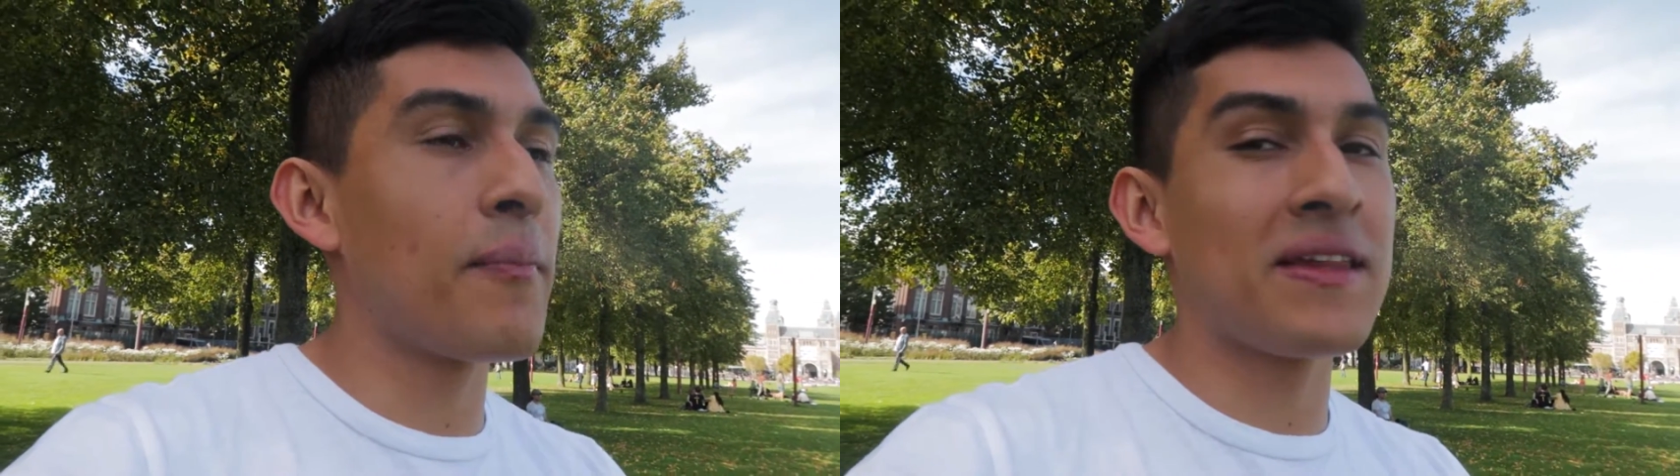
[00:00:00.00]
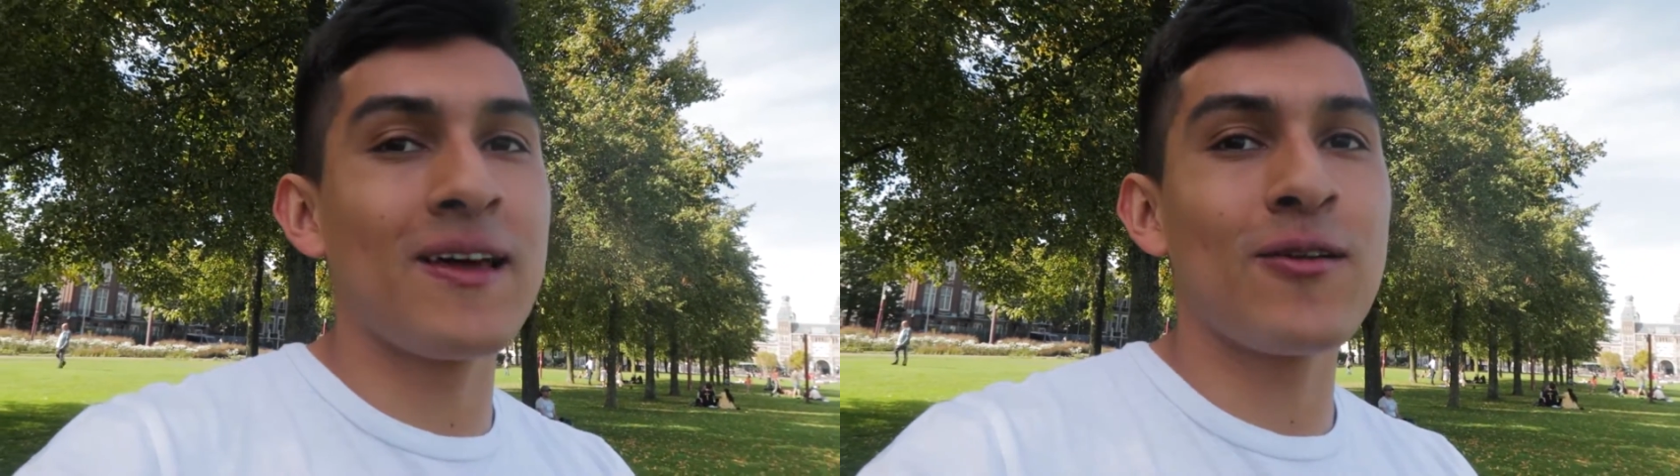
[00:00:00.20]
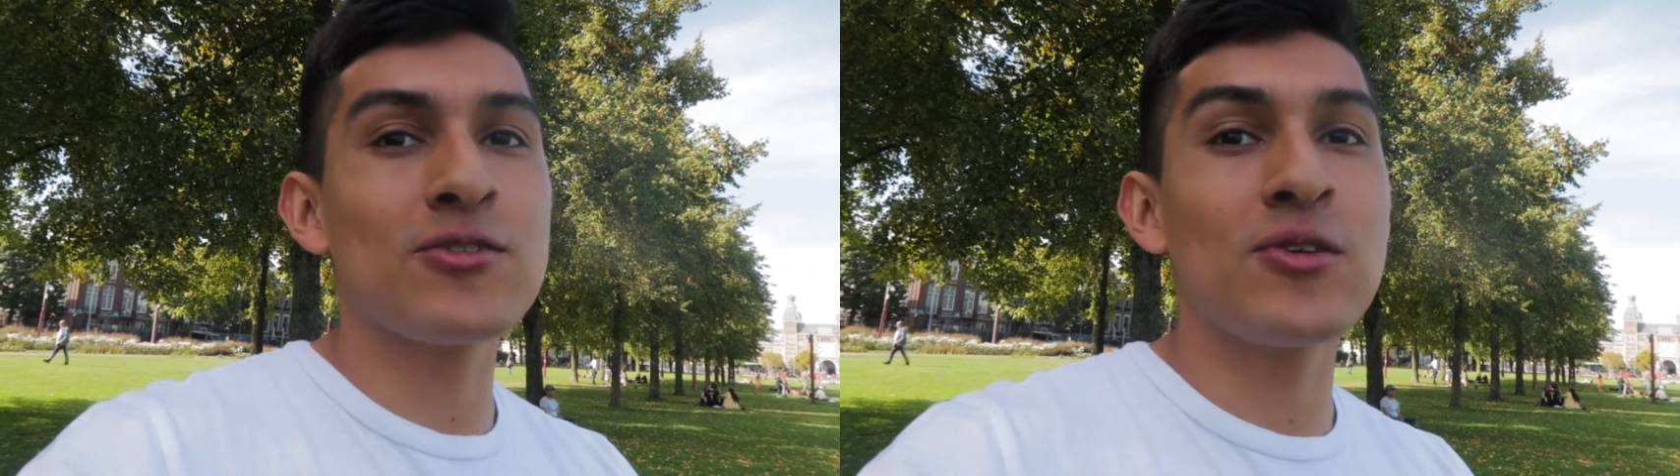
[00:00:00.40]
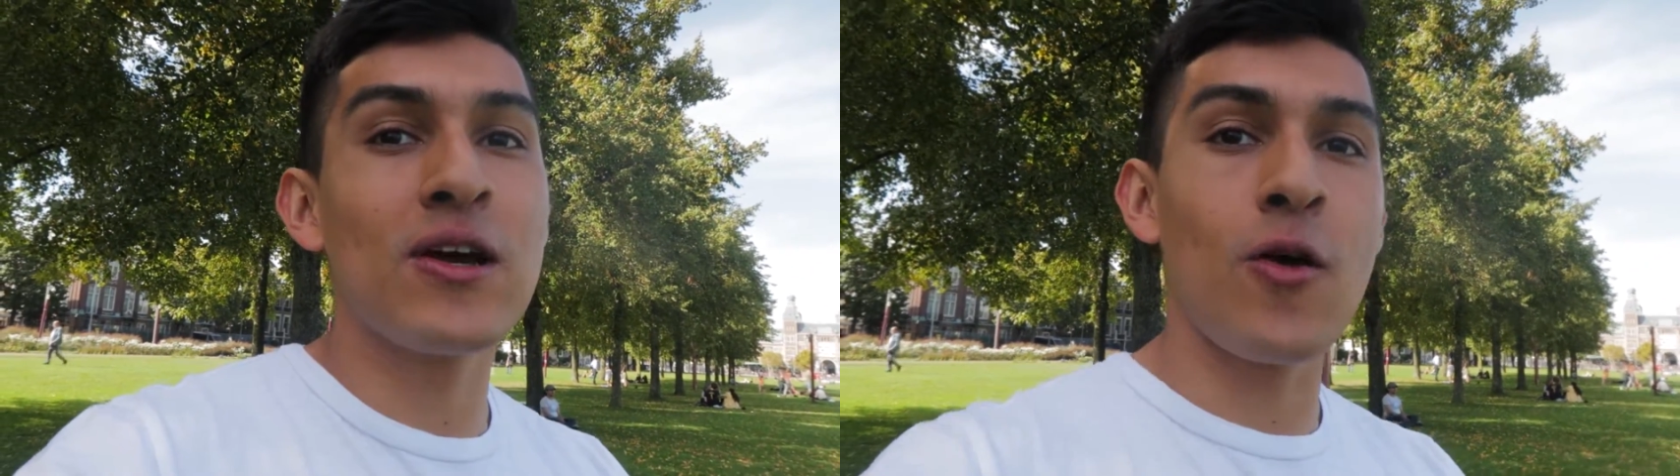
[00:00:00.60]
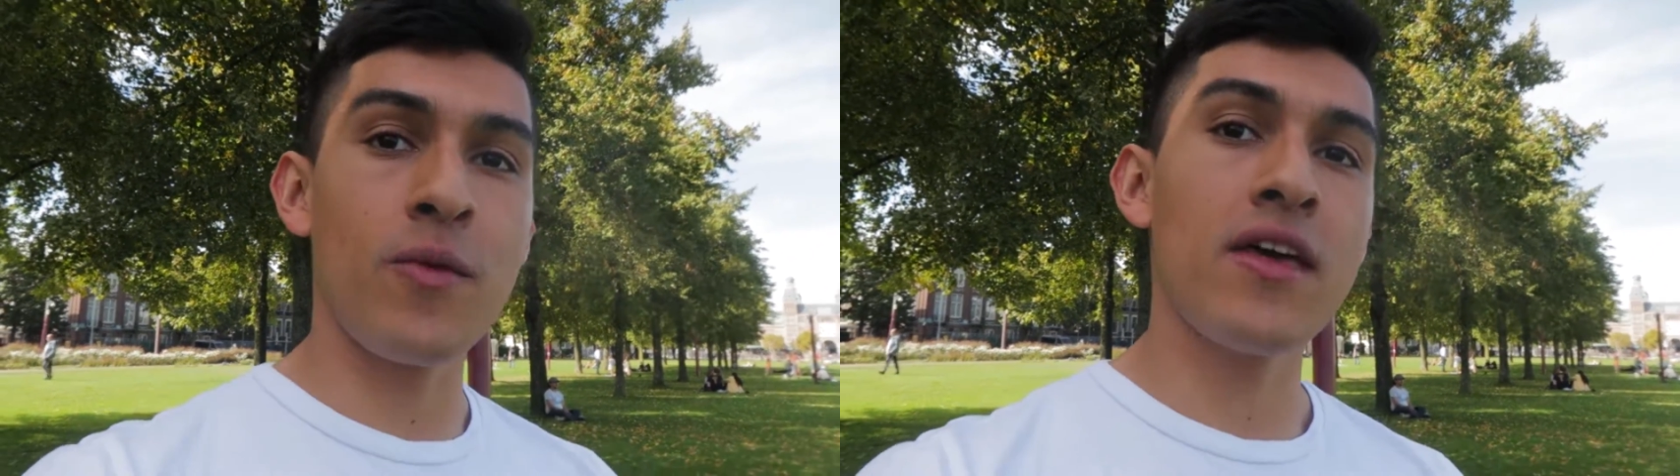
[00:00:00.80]
apretarnos con
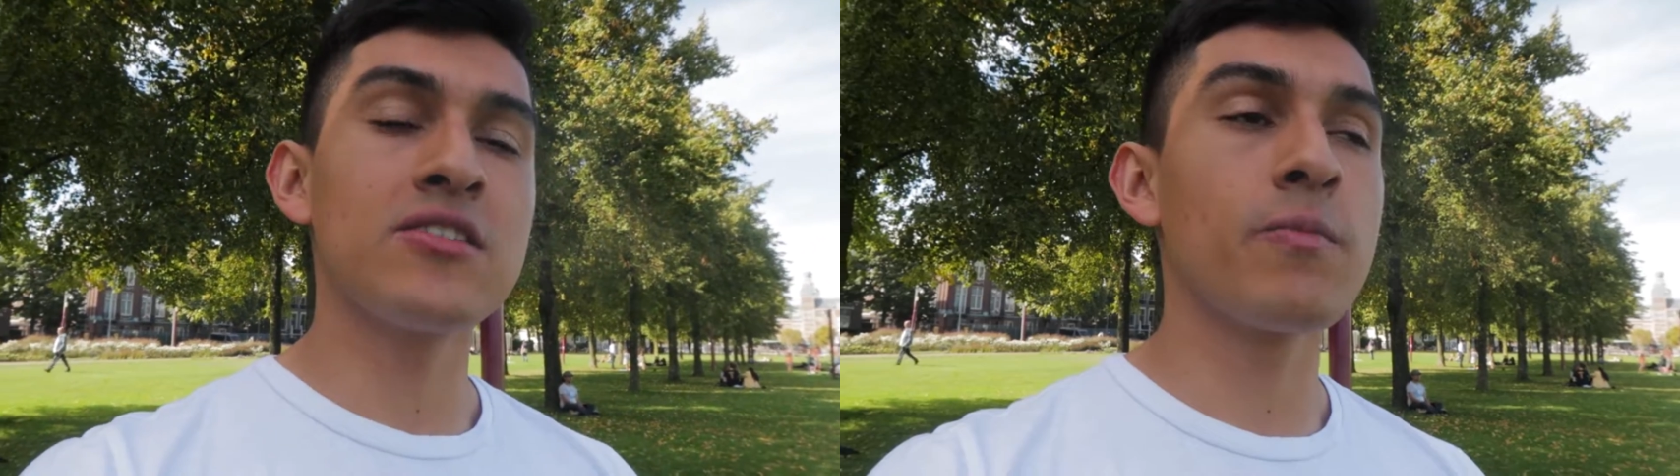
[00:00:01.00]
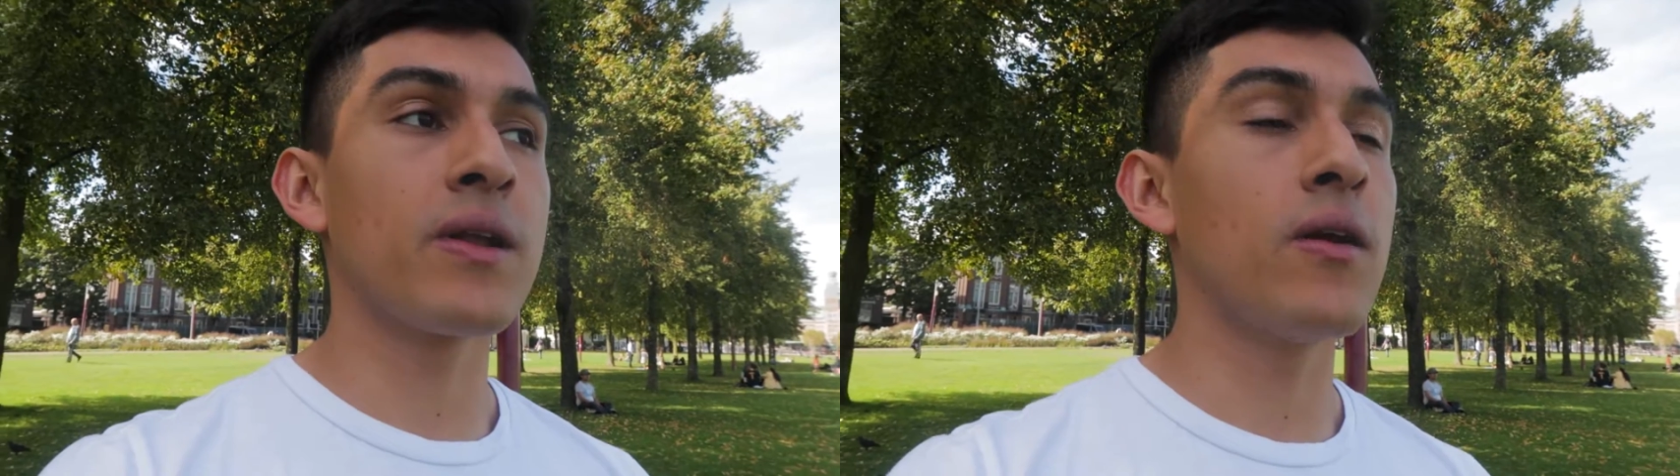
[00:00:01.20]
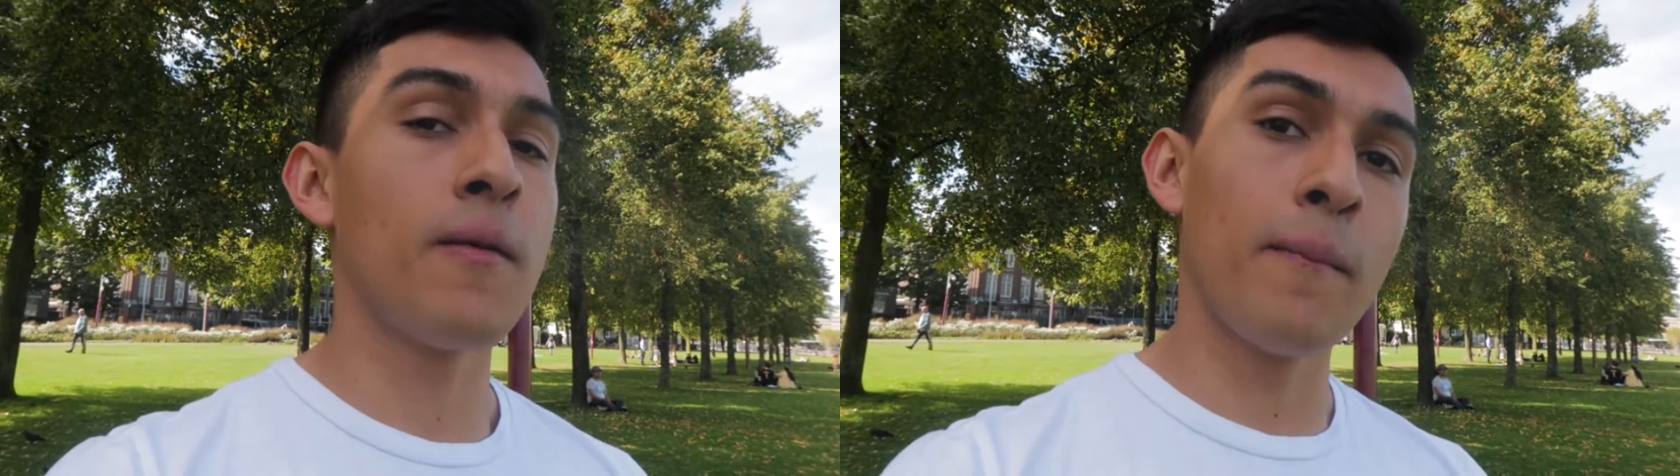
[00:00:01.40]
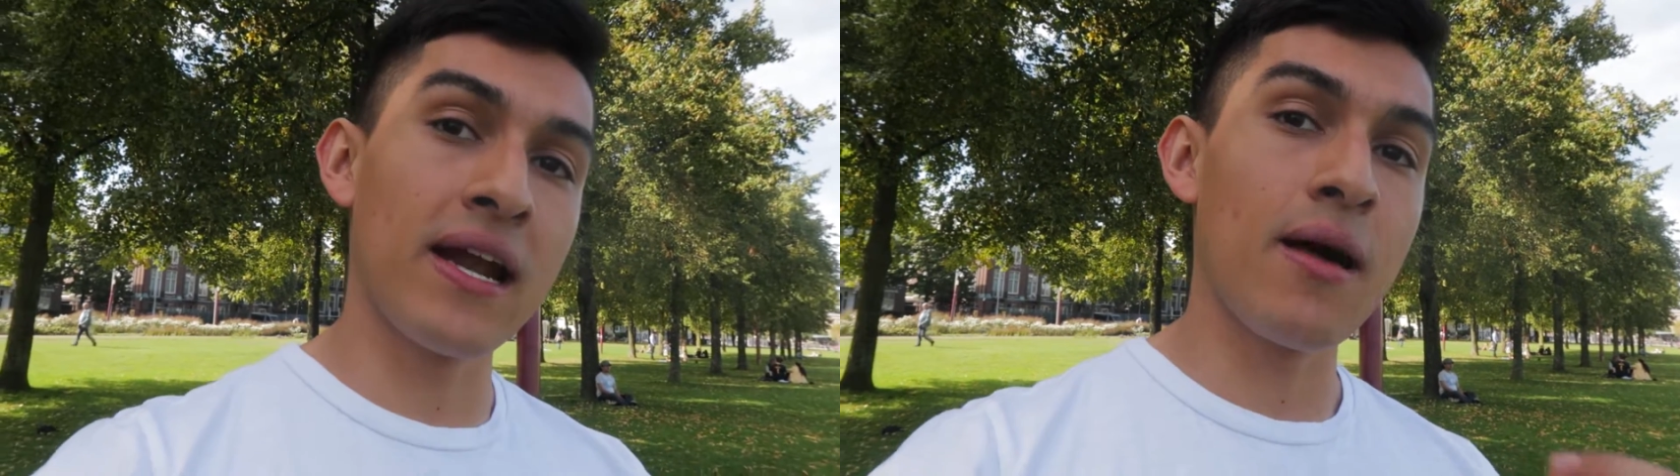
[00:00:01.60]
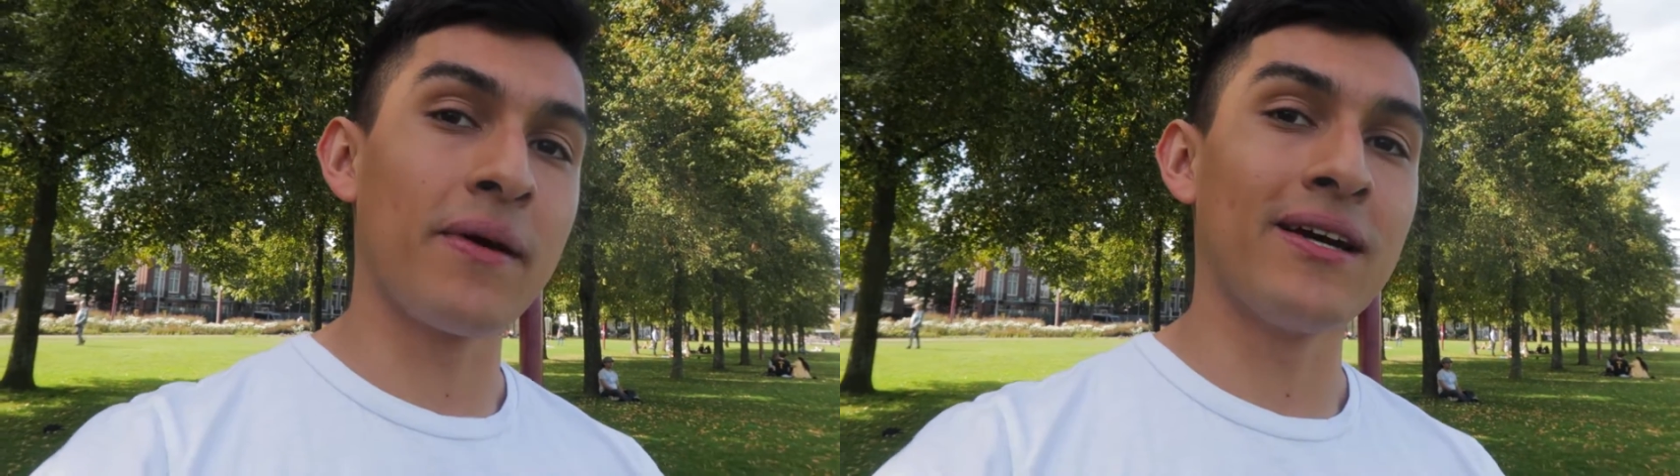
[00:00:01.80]
la comida y eso, pero vale la